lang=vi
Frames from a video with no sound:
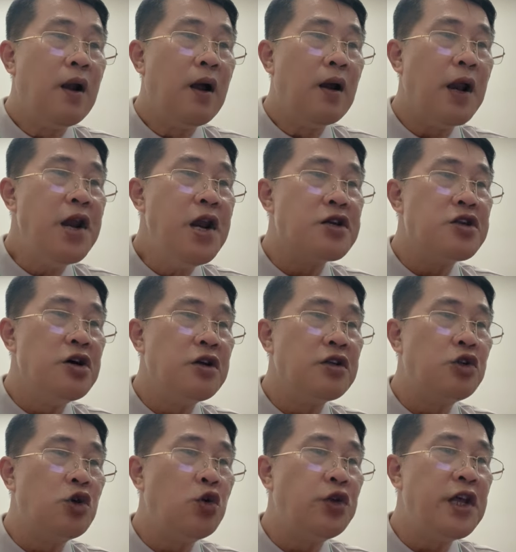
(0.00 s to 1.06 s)
Lấy lực lượng
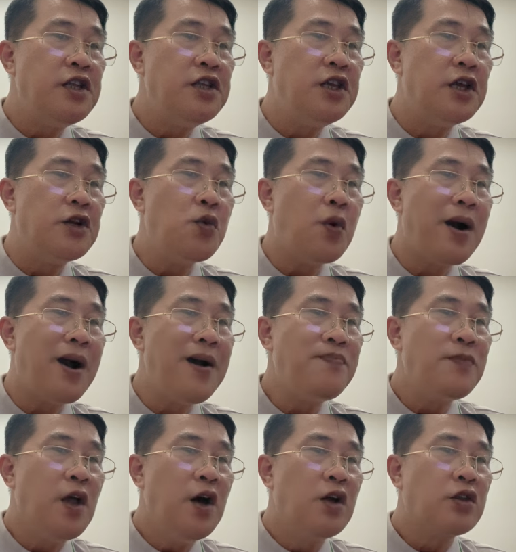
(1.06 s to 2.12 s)
chu thiên diễn hóa,
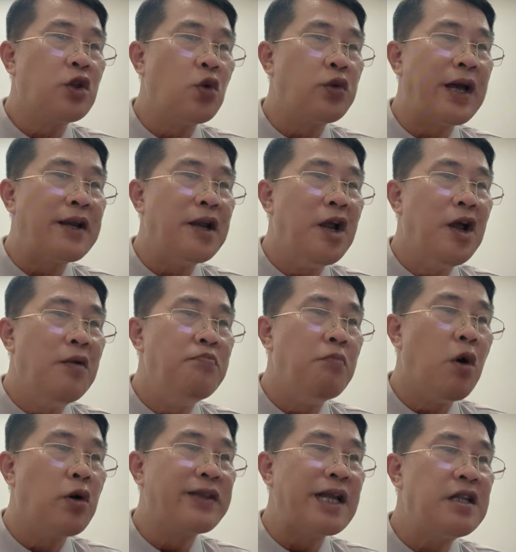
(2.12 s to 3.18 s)
tô thành
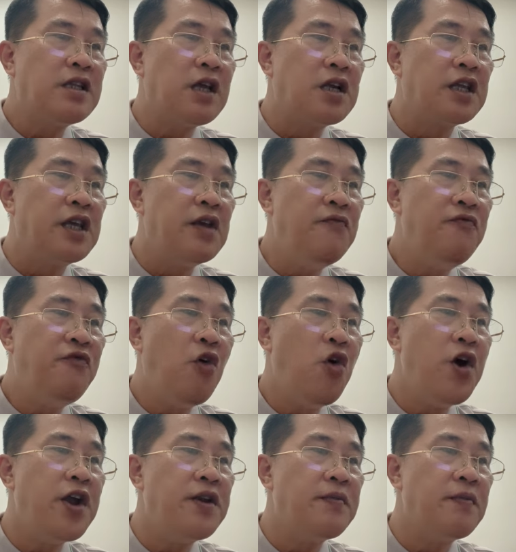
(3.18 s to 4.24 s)
một thanh thần kiếm vô
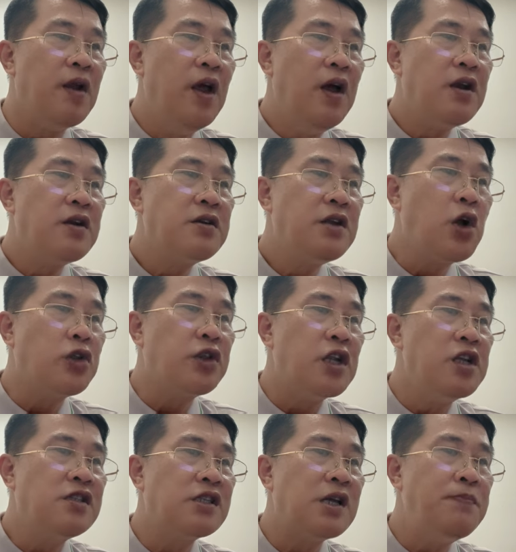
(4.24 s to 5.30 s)
hình, rất có
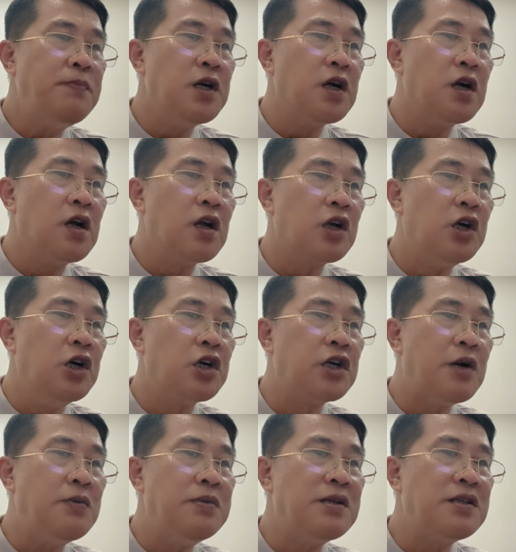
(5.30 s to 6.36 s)
tính xâm được cường
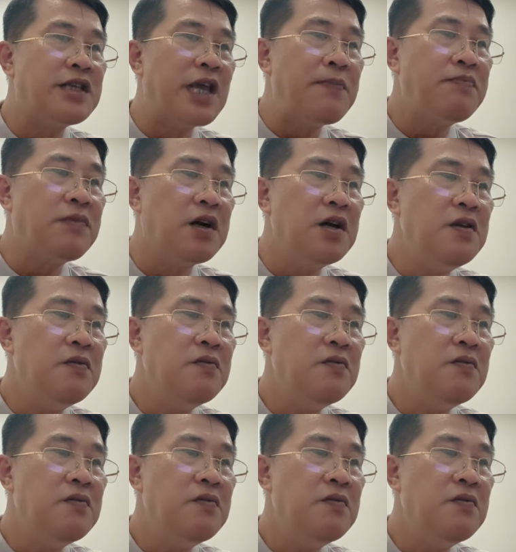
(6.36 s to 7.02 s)
công chém tới.